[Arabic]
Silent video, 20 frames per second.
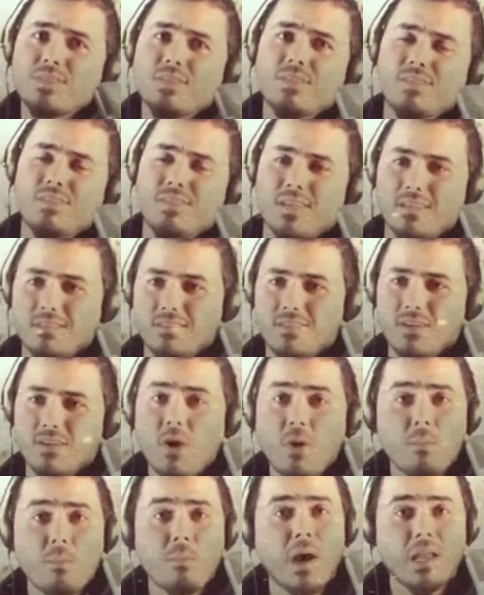بس أنت
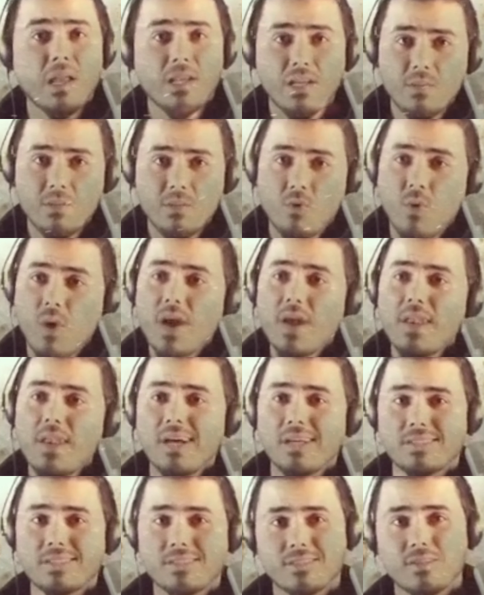مع العلم
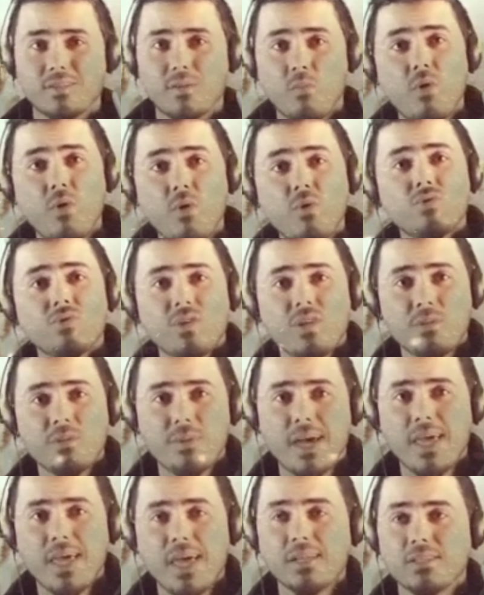هواية ناس
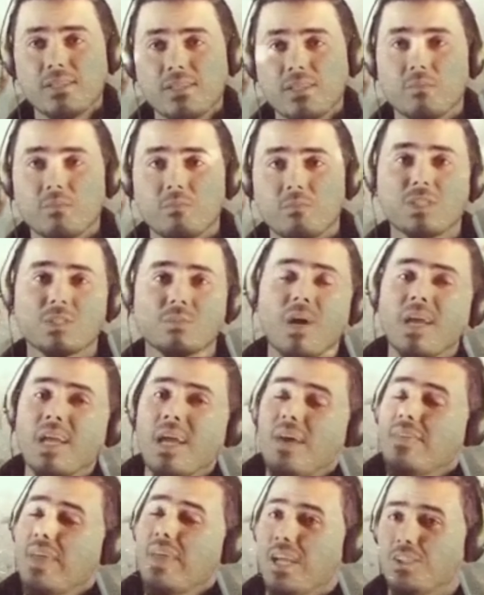موجودين بحياتي
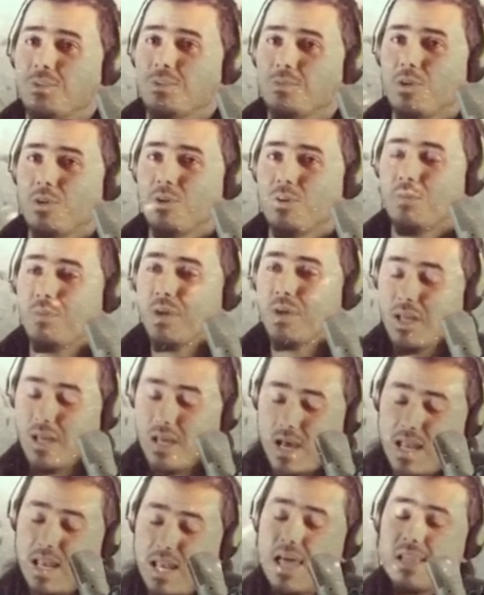بس ما قاعد أحس بيهم
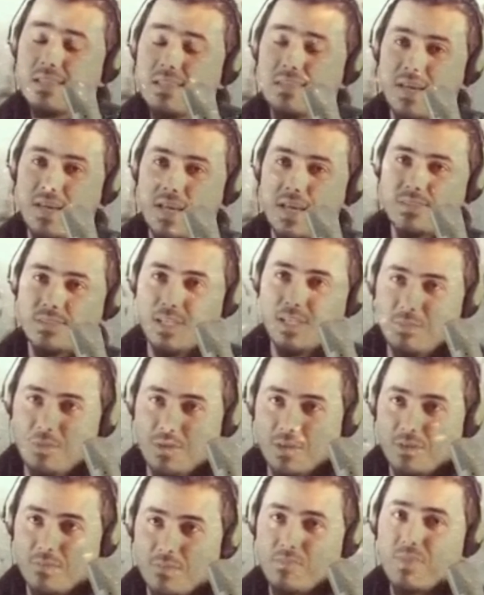إلا أنت
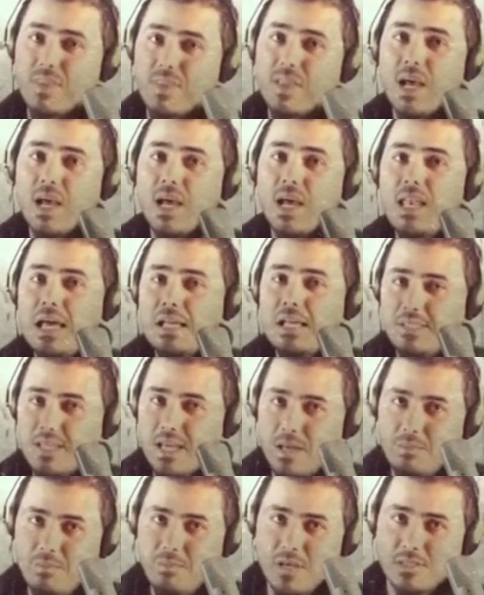حسيت بيك إلا
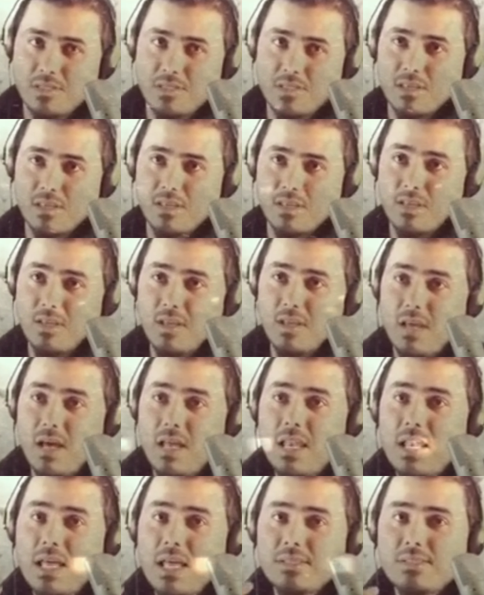أنت حبيتك
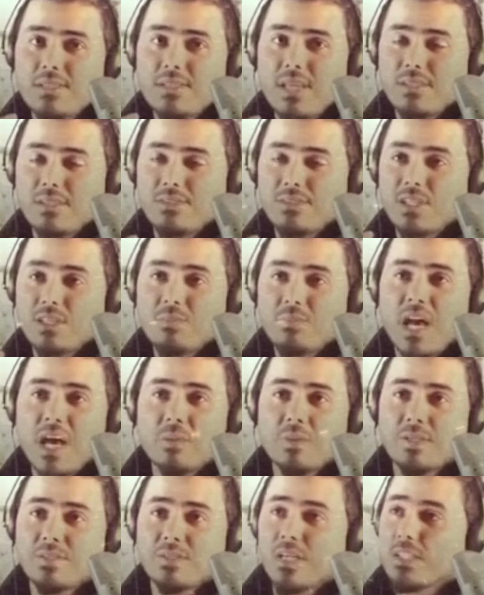إلا أنت
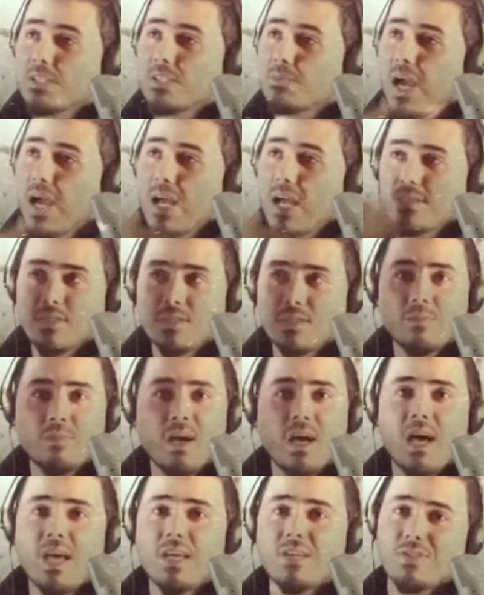حسيت معك بإحساس ما
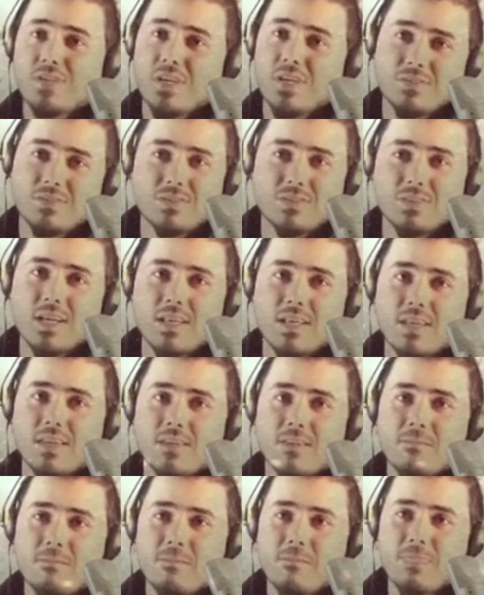حسيته مع أي شخص
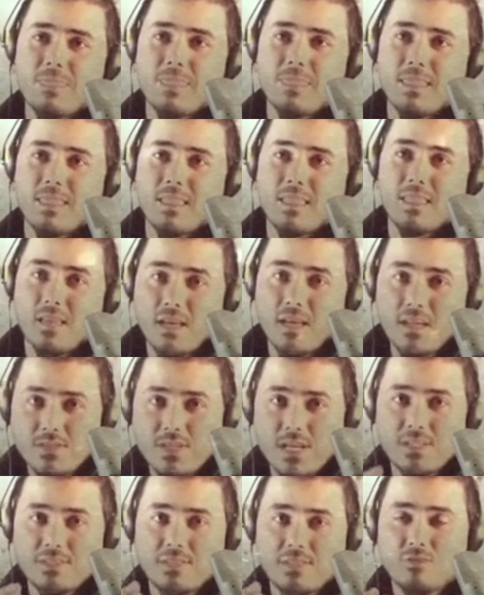غيرك
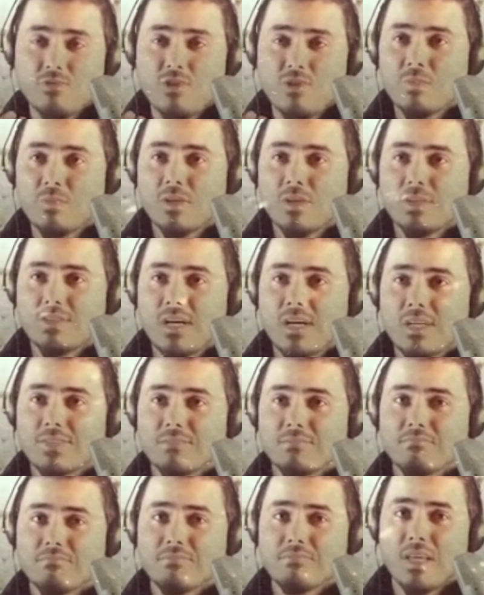أنت حسيت وياك
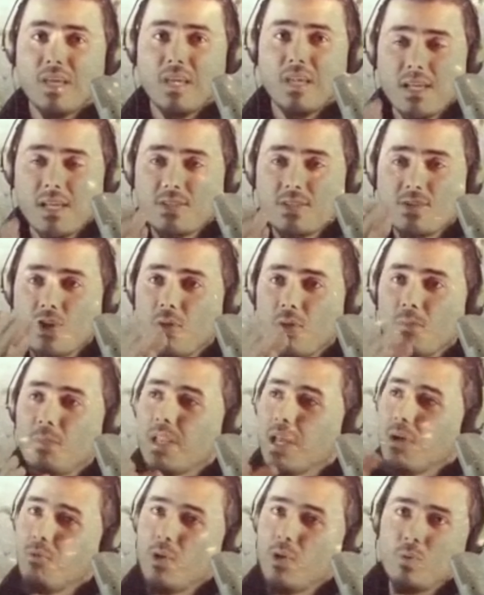بإحساس انت
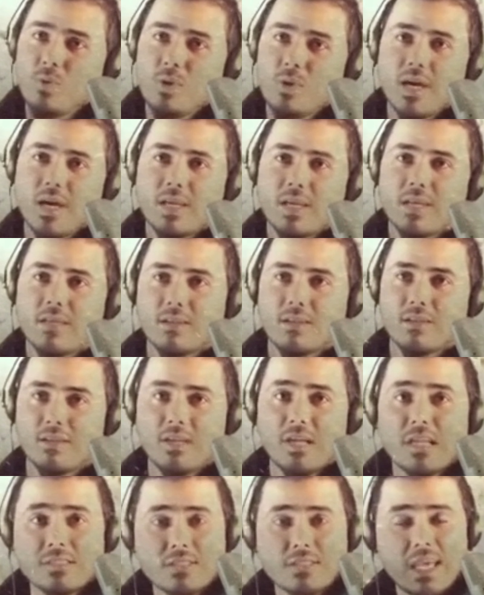حبي الاول
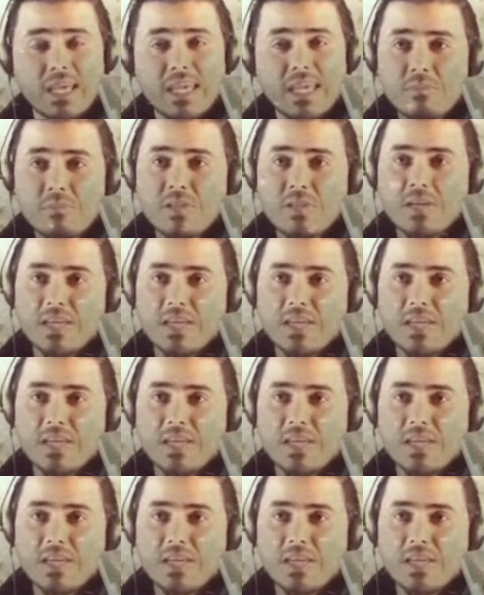والاخير صح